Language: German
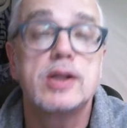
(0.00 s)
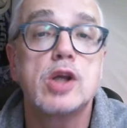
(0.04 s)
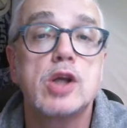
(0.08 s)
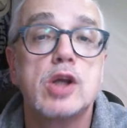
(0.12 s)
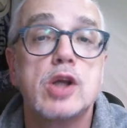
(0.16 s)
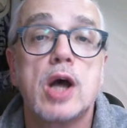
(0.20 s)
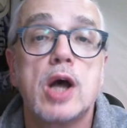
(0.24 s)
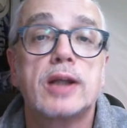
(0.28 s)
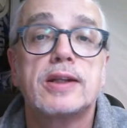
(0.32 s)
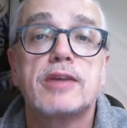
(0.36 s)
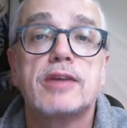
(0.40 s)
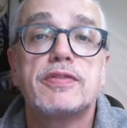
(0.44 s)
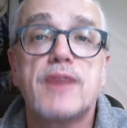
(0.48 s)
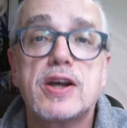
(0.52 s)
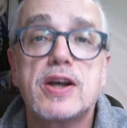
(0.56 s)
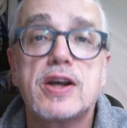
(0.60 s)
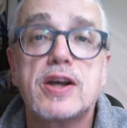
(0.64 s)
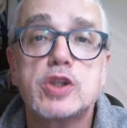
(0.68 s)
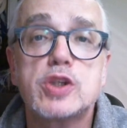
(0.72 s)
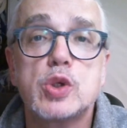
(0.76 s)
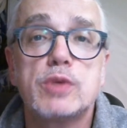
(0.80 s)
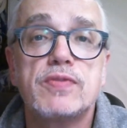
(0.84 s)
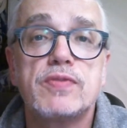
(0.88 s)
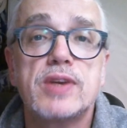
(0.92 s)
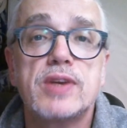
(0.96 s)
Ja, das
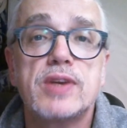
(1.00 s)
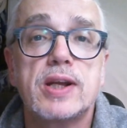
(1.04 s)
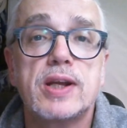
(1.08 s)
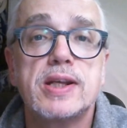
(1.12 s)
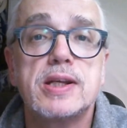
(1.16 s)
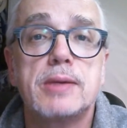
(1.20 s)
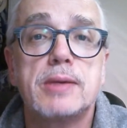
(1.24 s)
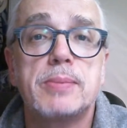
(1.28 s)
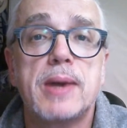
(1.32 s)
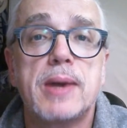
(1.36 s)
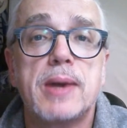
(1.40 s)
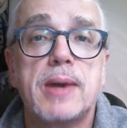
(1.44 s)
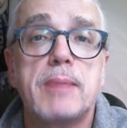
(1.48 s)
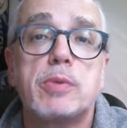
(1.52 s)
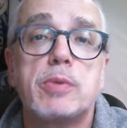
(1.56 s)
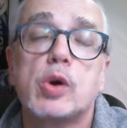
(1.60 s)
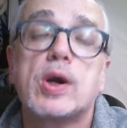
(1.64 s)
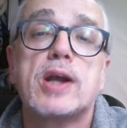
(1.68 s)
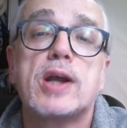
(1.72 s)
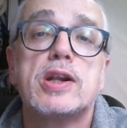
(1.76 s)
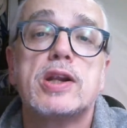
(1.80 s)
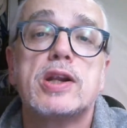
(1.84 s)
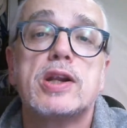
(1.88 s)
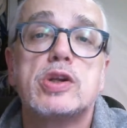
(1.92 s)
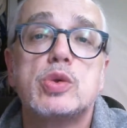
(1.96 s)
war's schon wieder hier bei
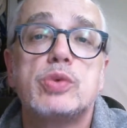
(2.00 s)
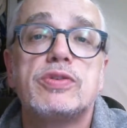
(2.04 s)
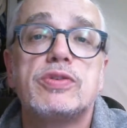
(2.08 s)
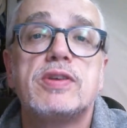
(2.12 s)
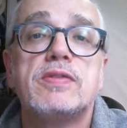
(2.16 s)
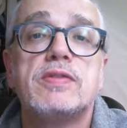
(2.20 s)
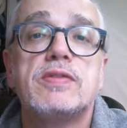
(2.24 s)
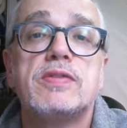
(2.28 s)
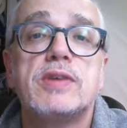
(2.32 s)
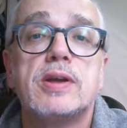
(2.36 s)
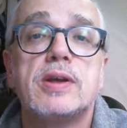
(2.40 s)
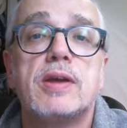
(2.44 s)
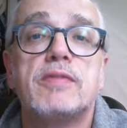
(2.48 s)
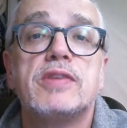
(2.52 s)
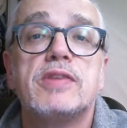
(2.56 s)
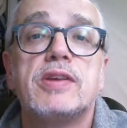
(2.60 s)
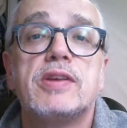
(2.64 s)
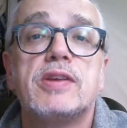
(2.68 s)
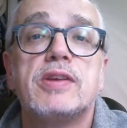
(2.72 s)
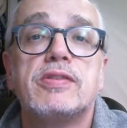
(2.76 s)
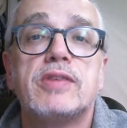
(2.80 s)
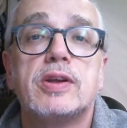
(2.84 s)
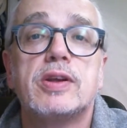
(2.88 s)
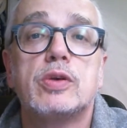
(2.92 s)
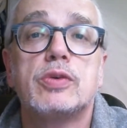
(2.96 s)
Borkheide News TV.
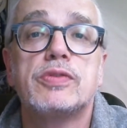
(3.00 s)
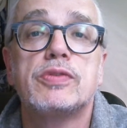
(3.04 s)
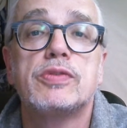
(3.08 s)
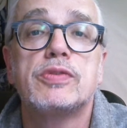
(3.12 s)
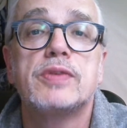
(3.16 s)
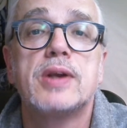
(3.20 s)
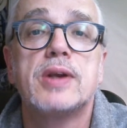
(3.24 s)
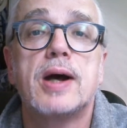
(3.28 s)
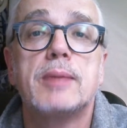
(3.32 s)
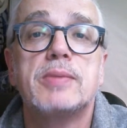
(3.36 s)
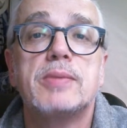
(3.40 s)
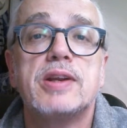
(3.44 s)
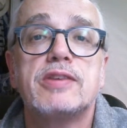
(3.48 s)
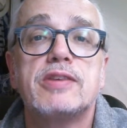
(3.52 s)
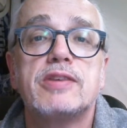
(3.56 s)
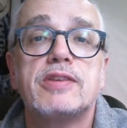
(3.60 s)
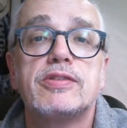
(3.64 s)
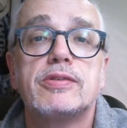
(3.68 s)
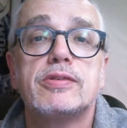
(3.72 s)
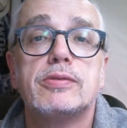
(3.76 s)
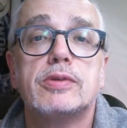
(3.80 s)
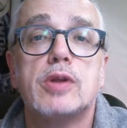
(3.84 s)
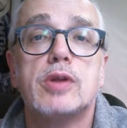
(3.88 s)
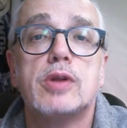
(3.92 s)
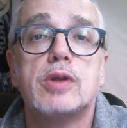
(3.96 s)
Wir sehen uns wieder am
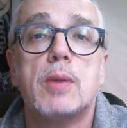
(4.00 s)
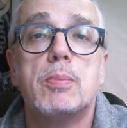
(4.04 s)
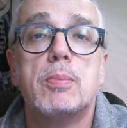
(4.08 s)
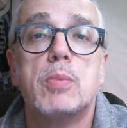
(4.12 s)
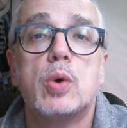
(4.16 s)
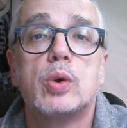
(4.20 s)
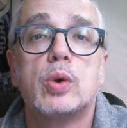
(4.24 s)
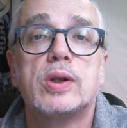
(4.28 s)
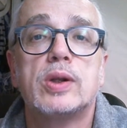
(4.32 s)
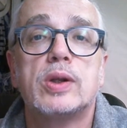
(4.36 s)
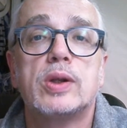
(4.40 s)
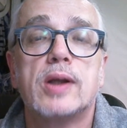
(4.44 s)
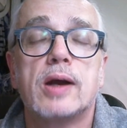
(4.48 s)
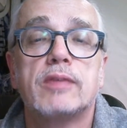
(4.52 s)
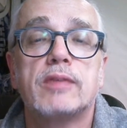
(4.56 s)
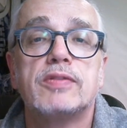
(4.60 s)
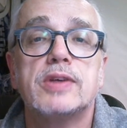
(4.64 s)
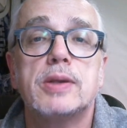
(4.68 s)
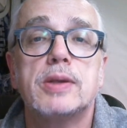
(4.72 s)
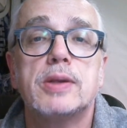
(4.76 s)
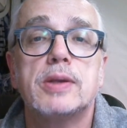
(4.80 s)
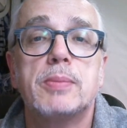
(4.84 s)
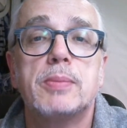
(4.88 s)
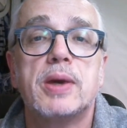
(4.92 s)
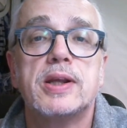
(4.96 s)
nächsten Montag,
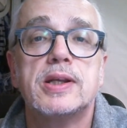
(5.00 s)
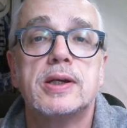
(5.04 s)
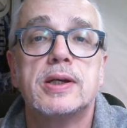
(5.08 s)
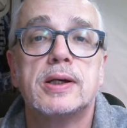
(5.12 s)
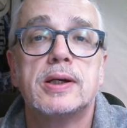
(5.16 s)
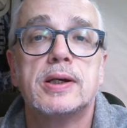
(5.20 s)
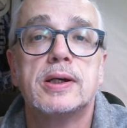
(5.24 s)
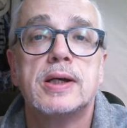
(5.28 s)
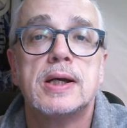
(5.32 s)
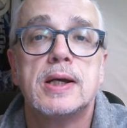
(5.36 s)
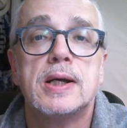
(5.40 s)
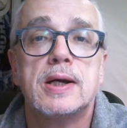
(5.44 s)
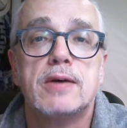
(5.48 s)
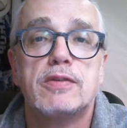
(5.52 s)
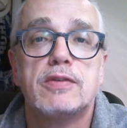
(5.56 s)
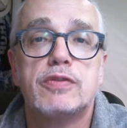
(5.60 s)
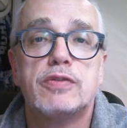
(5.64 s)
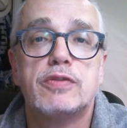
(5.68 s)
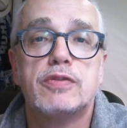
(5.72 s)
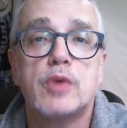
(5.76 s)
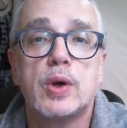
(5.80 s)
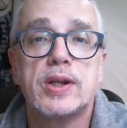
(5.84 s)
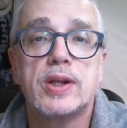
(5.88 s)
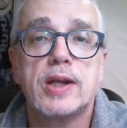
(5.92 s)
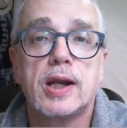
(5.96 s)
wie immer hier
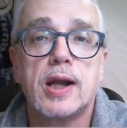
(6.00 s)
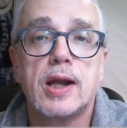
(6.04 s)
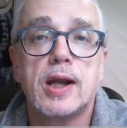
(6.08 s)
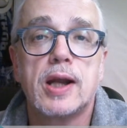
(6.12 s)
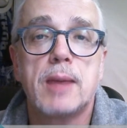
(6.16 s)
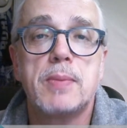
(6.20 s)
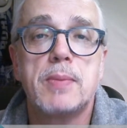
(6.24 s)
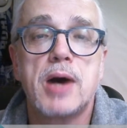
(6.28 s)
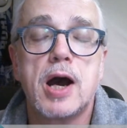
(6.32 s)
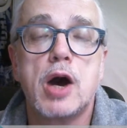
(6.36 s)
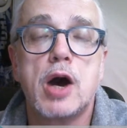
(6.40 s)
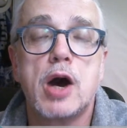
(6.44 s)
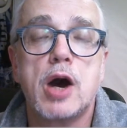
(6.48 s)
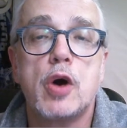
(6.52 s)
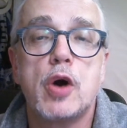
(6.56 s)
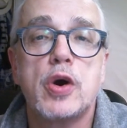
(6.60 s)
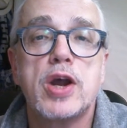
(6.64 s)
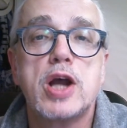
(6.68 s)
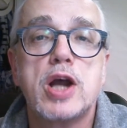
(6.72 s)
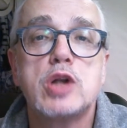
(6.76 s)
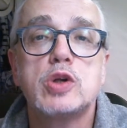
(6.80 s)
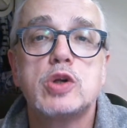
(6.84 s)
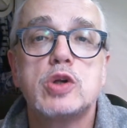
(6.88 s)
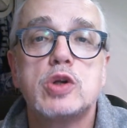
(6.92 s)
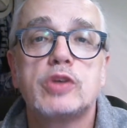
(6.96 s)
vor der Kamera.
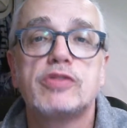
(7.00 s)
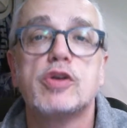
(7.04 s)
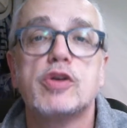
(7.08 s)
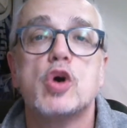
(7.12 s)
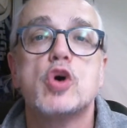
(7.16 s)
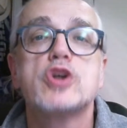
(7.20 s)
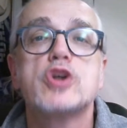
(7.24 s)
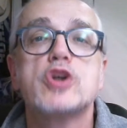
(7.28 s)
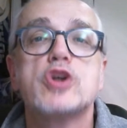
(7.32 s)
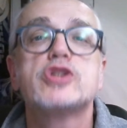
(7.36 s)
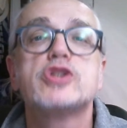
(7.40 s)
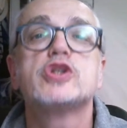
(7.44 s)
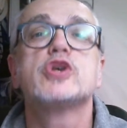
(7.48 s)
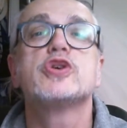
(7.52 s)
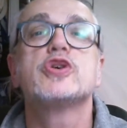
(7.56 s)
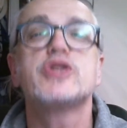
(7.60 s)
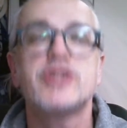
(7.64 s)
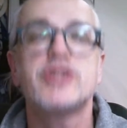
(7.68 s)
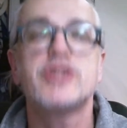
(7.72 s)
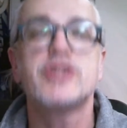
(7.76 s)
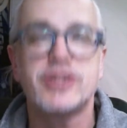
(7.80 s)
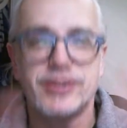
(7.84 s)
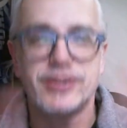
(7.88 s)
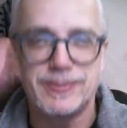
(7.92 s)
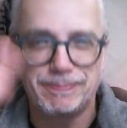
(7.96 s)
Euer Lutze und
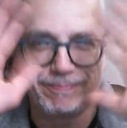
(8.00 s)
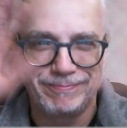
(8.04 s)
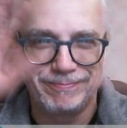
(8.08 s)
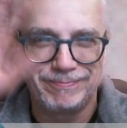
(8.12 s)
tschüss!